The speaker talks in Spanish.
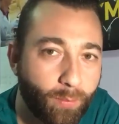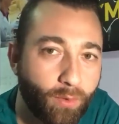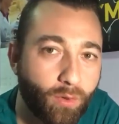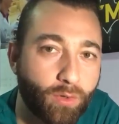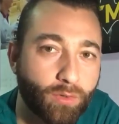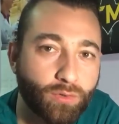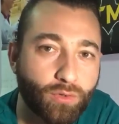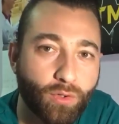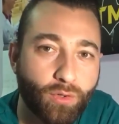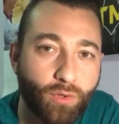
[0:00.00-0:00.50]

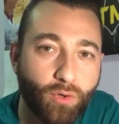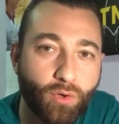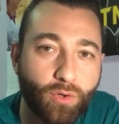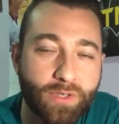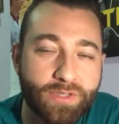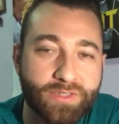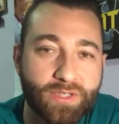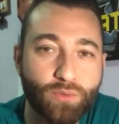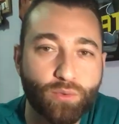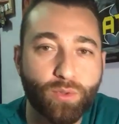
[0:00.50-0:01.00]
por todo lo
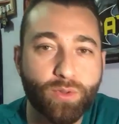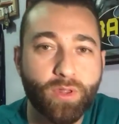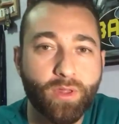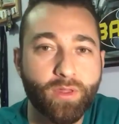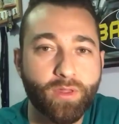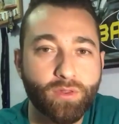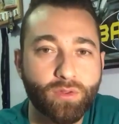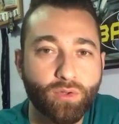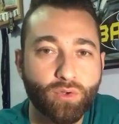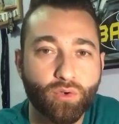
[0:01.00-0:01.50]
que está
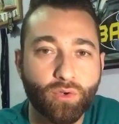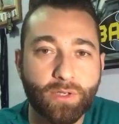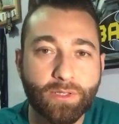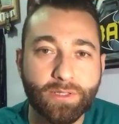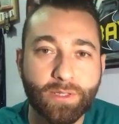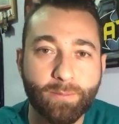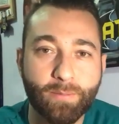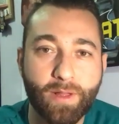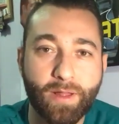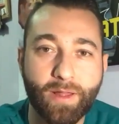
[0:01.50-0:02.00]
sucediendo con el
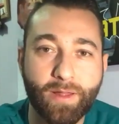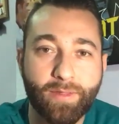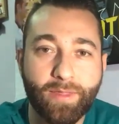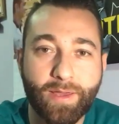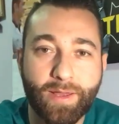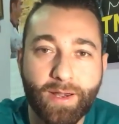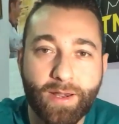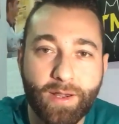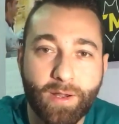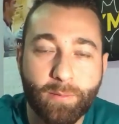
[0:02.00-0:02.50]
tema de
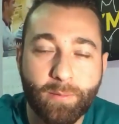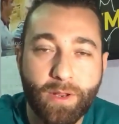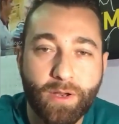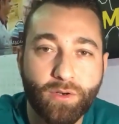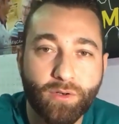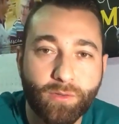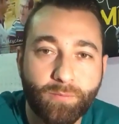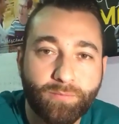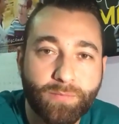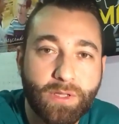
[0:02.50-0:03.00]
Gran
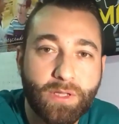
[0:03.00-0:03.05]
Hermano.